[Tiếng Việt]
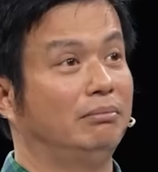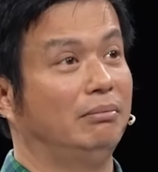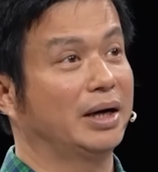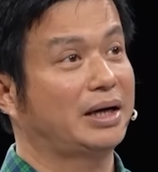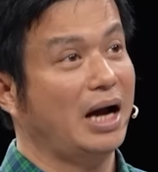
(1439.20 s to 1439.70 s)
quyết
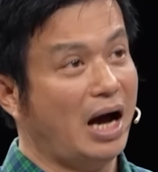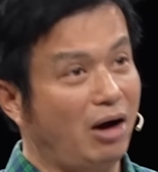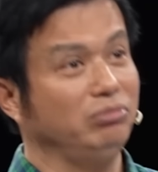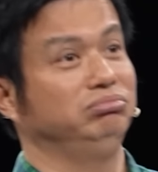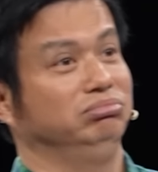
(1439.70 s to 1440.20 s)
đoán cho
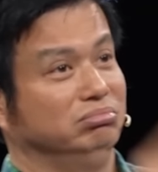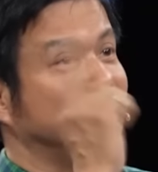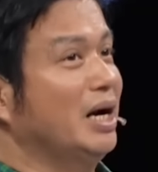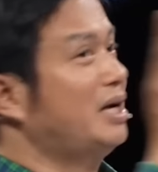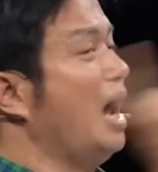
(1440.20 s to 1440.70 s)
câu trả
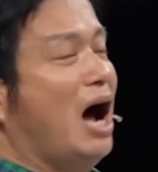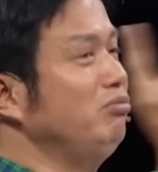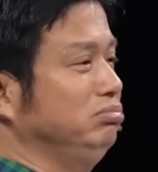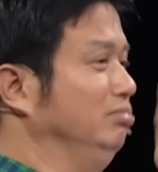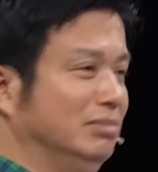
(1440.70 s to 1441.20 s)
lời của mình